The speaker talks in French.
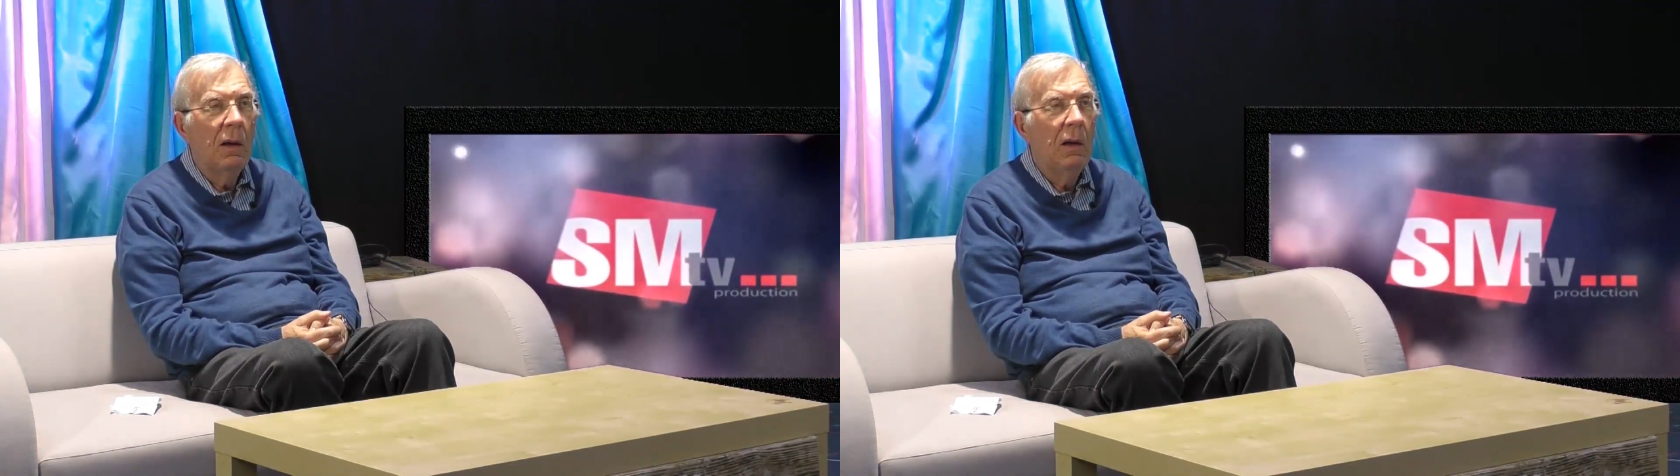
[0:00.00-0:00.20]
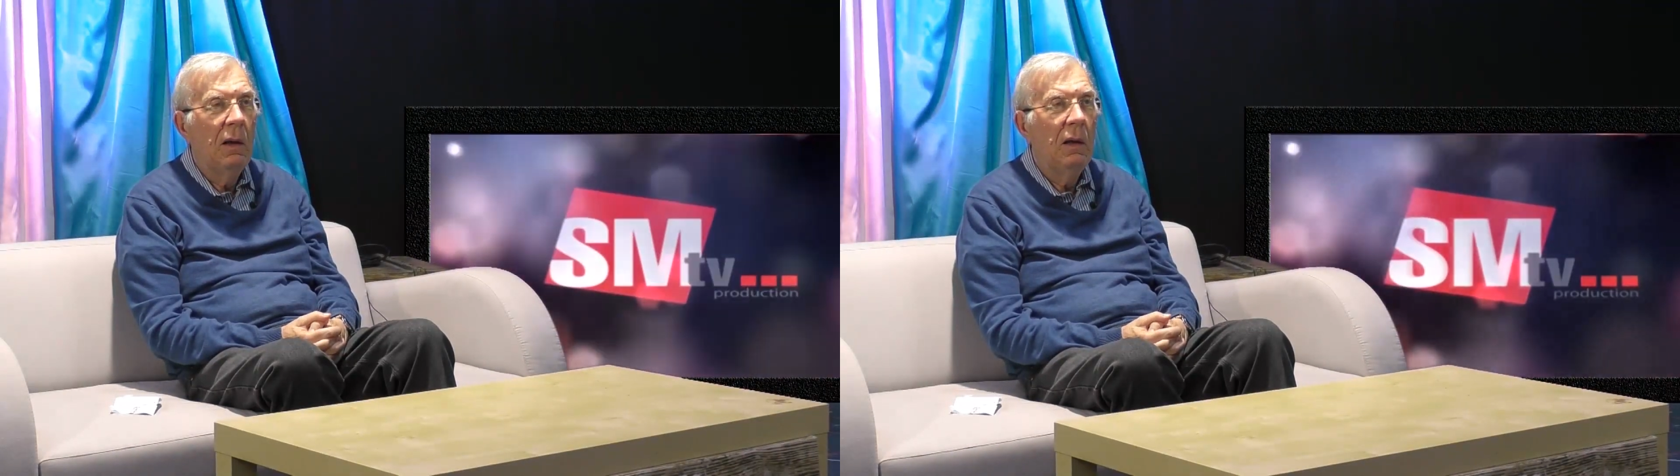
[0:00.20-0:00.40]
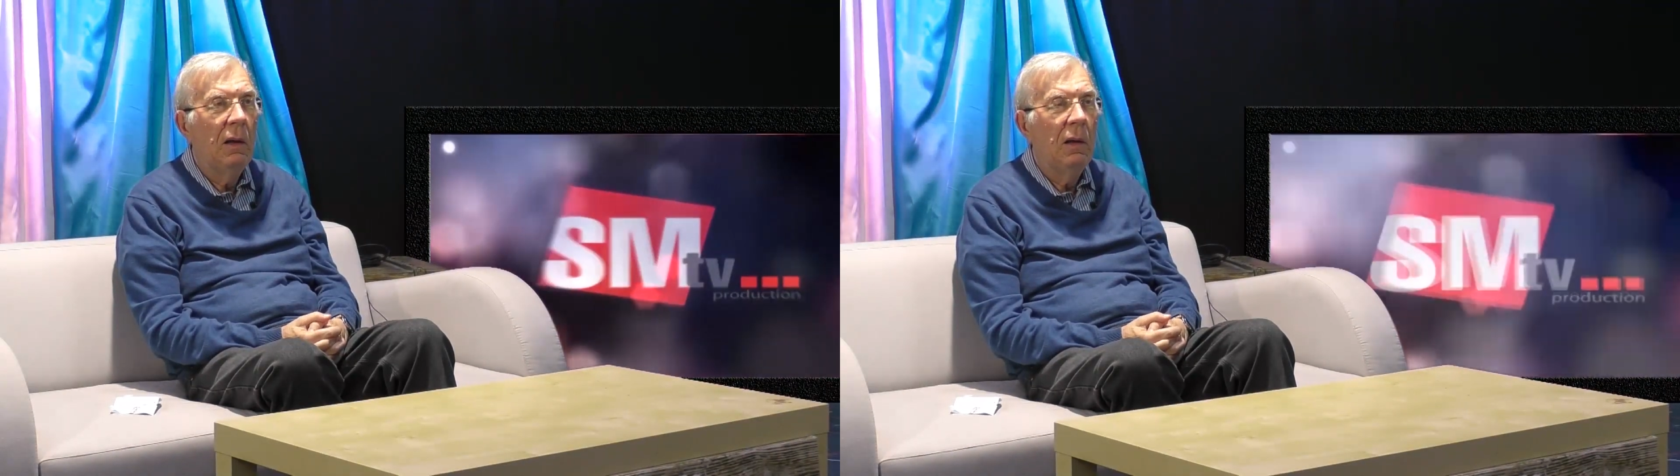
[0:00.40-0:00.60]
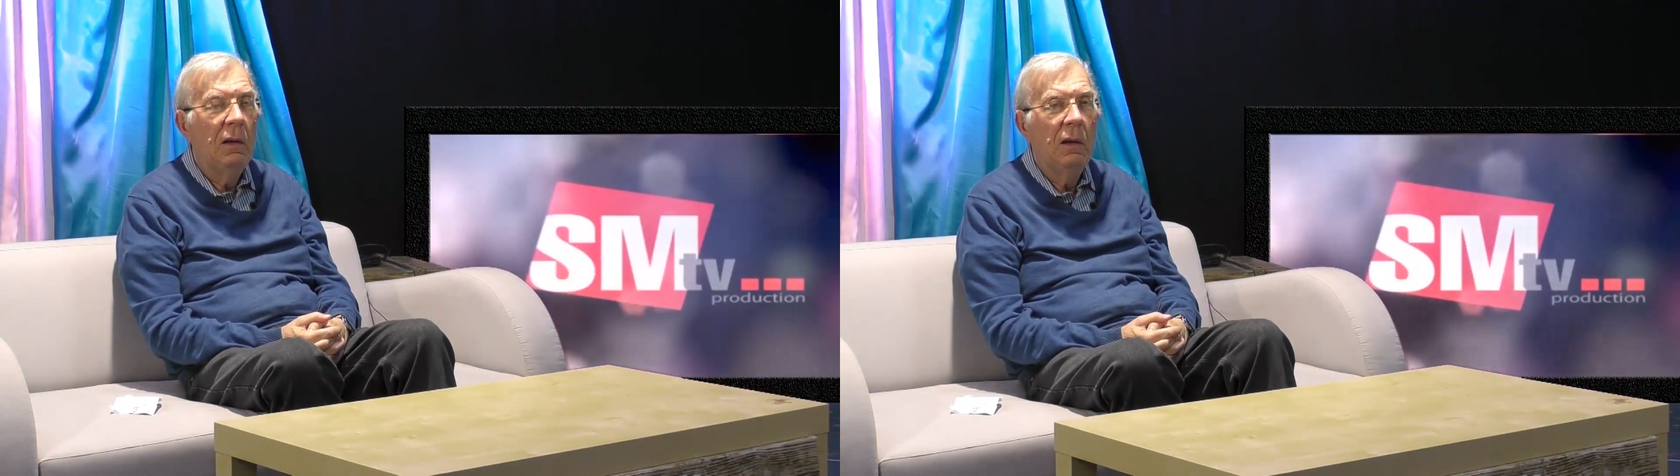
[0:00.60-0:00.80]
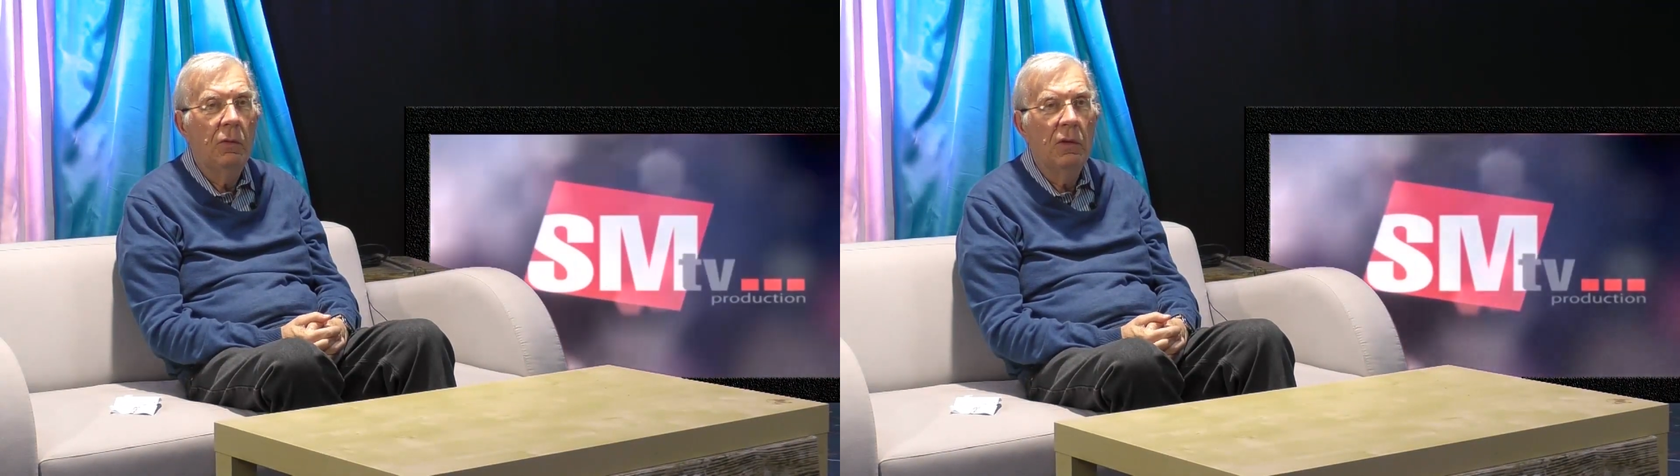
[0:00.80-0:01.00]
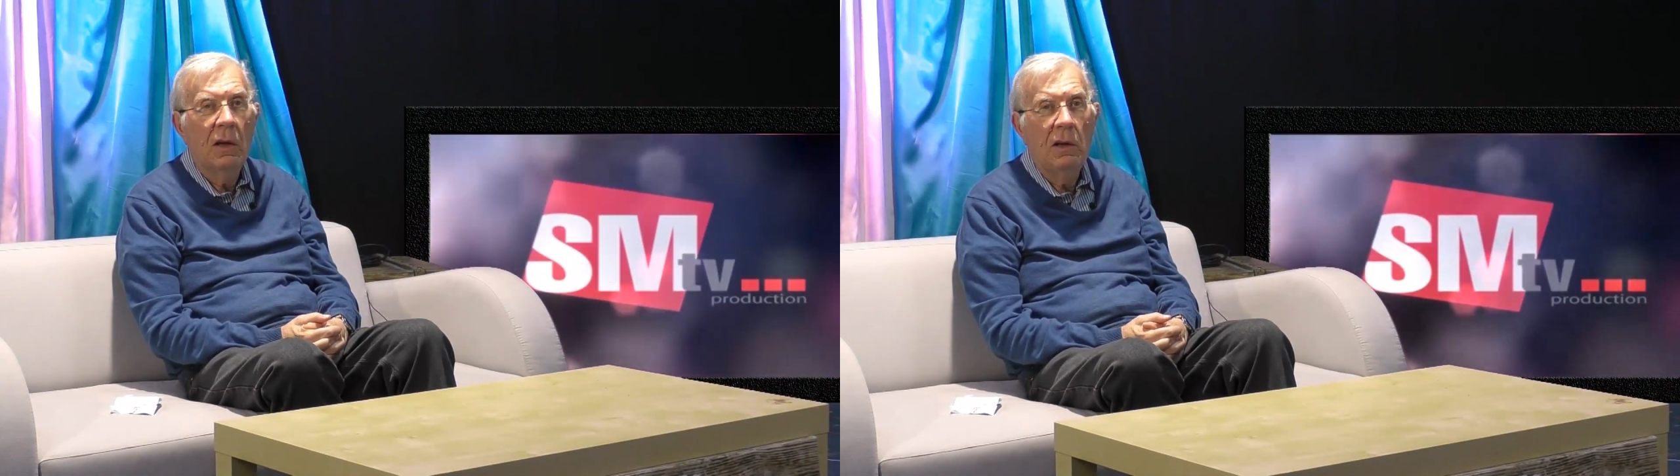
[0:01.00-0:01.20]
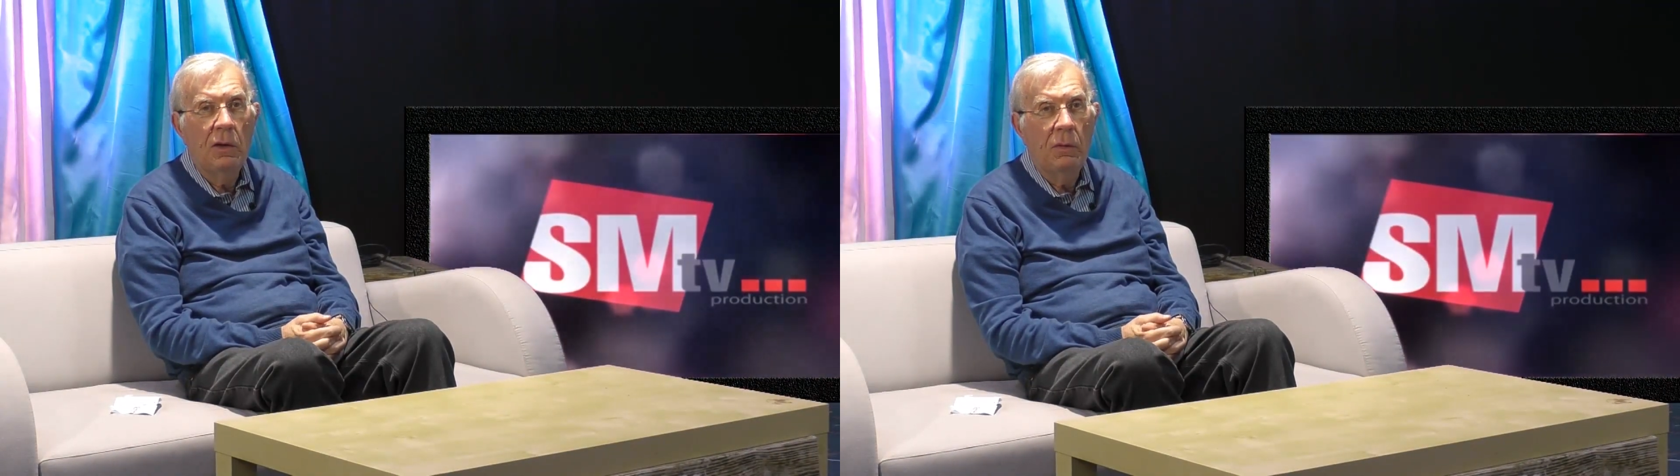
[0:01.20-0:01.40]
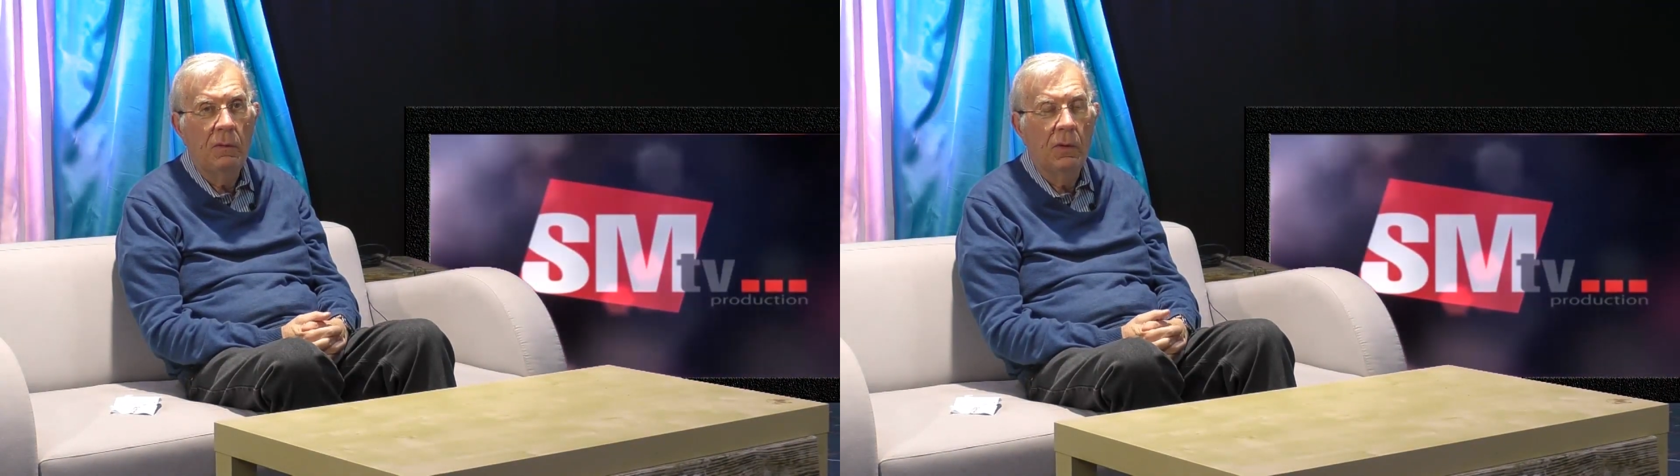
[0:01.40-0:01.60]
Et les deux années
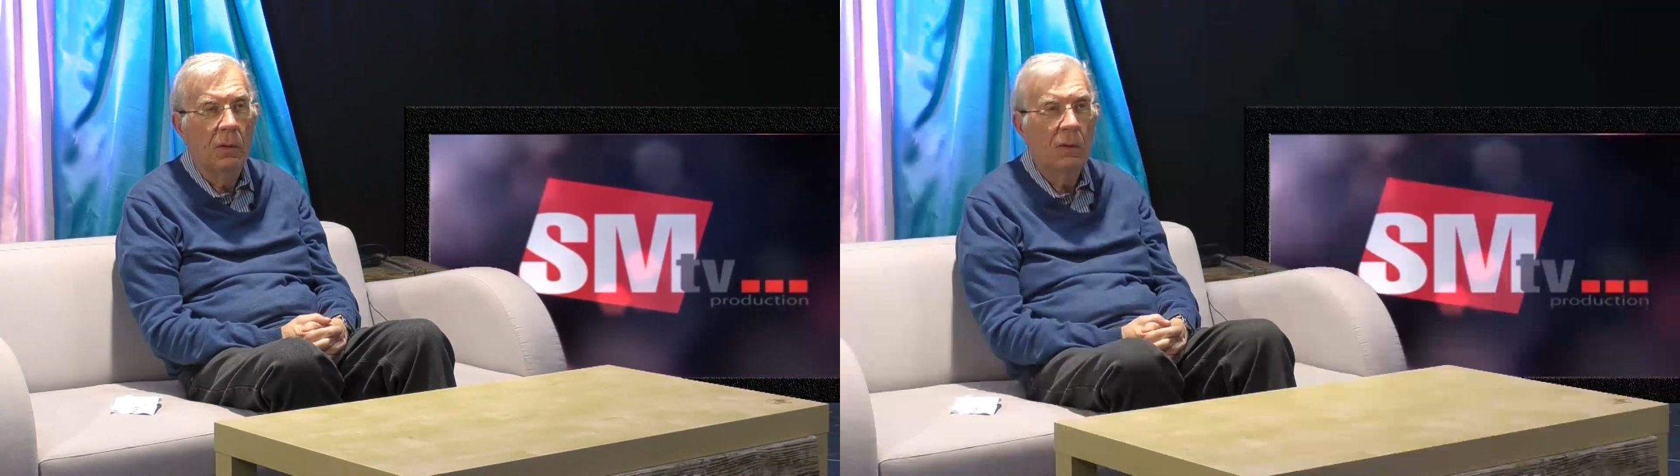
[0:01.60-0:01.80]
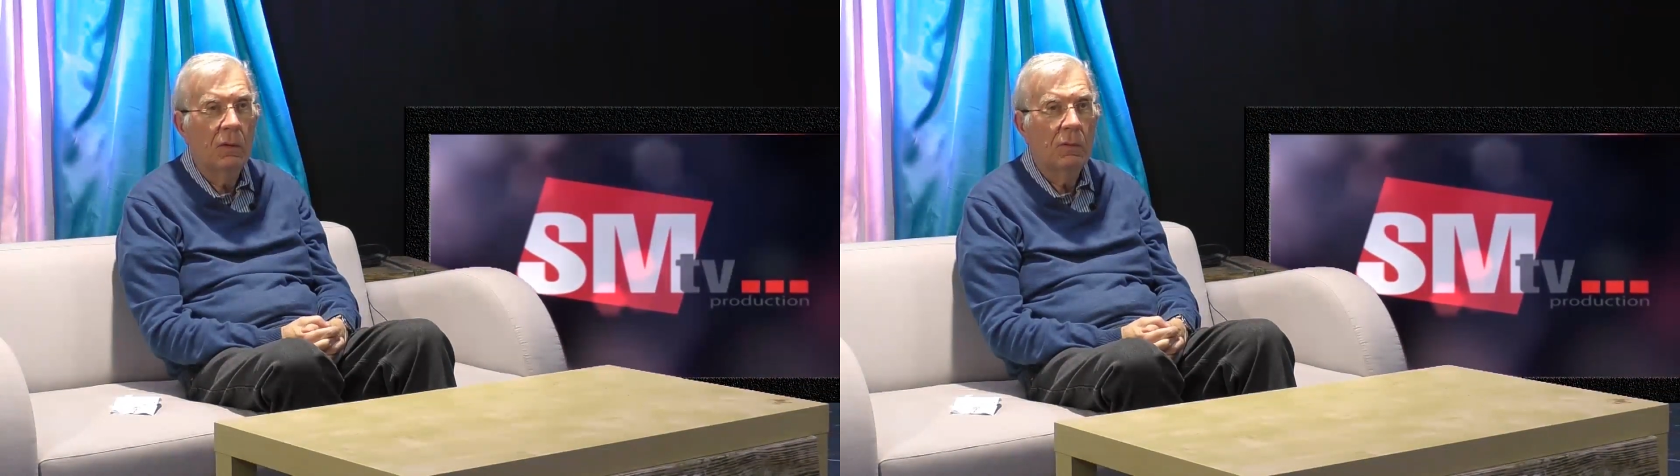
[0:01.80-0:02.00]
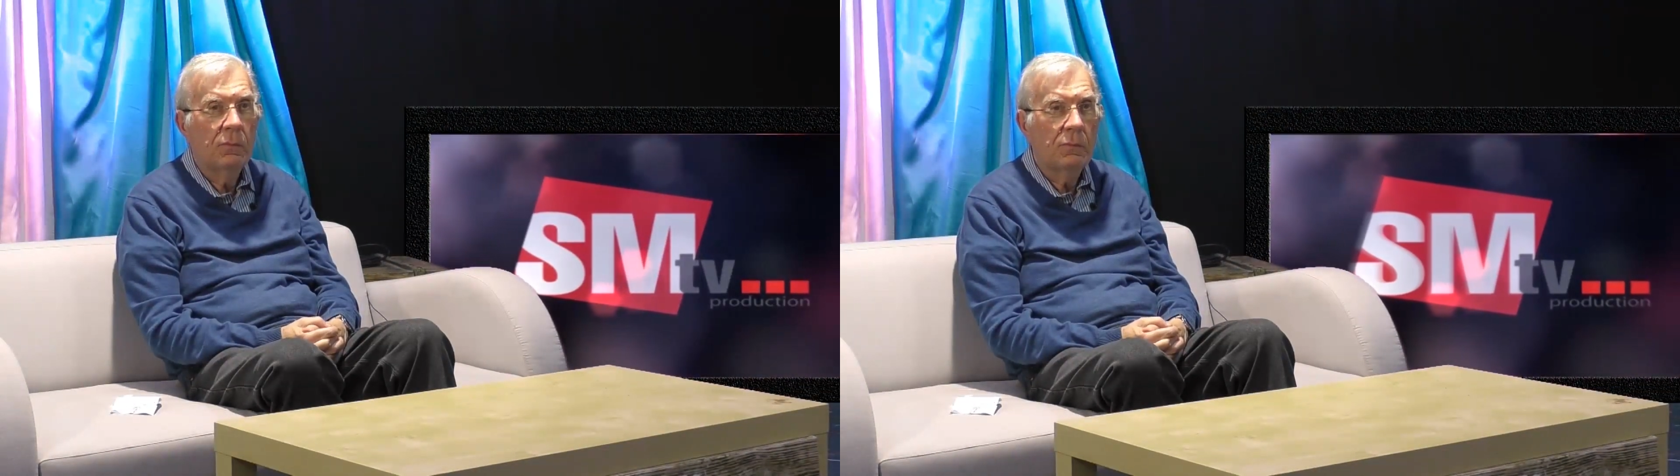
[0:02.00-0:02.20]
suivantes,